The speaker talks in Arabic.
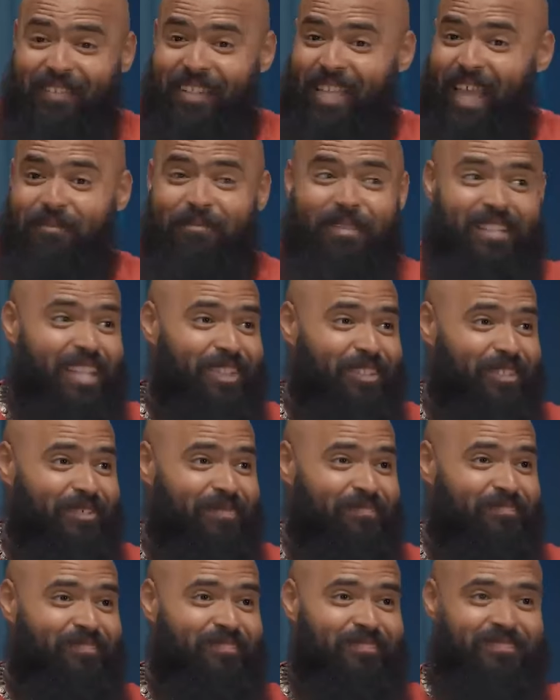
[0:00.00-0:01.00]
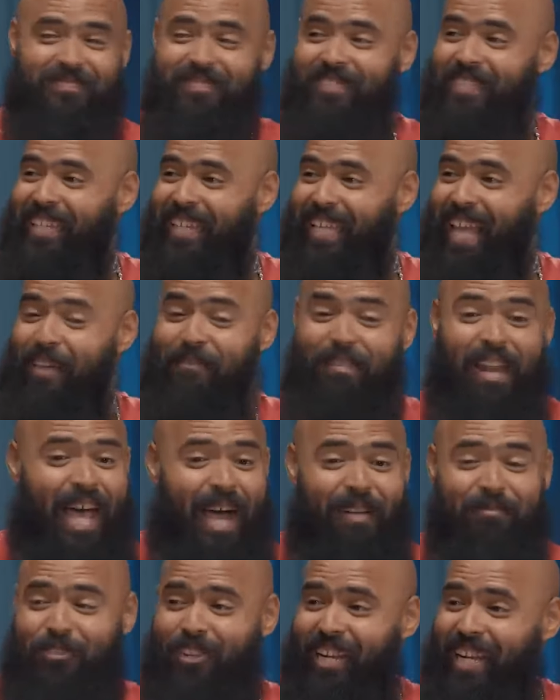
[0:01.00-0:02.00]
إيه، حميتها اتوب يا عم
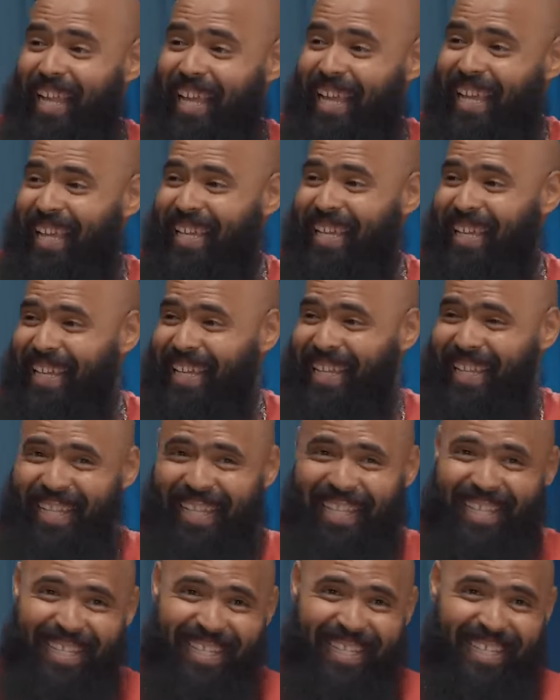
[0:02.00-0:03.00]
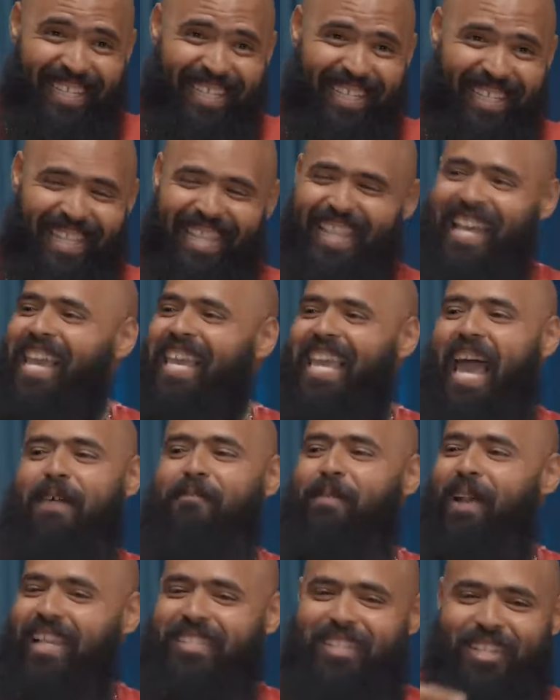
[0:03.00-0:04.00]
الحمد لله أيوه، أيوه. يا
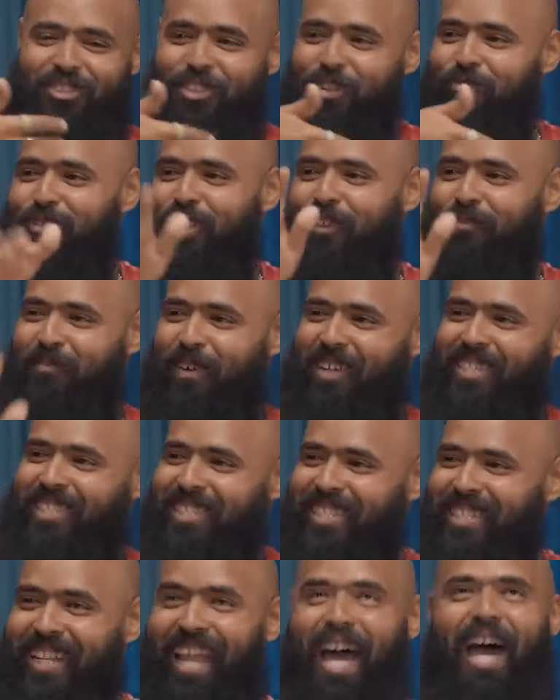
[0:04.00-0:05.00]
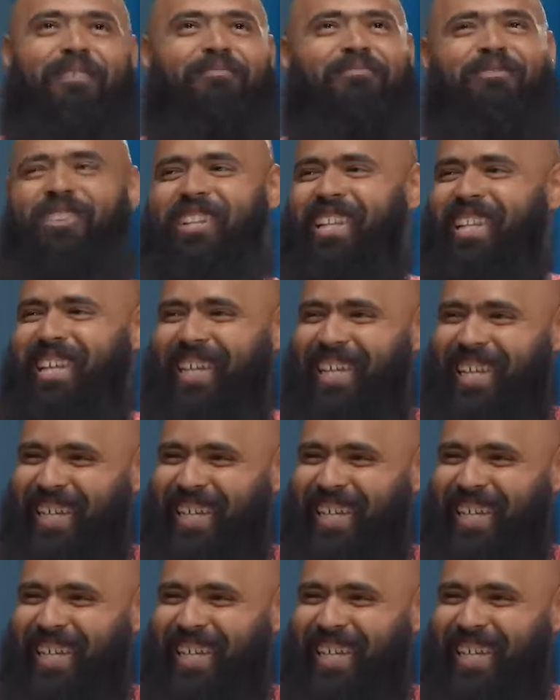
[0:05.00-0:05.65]
عم احسن في مصر الحمد لله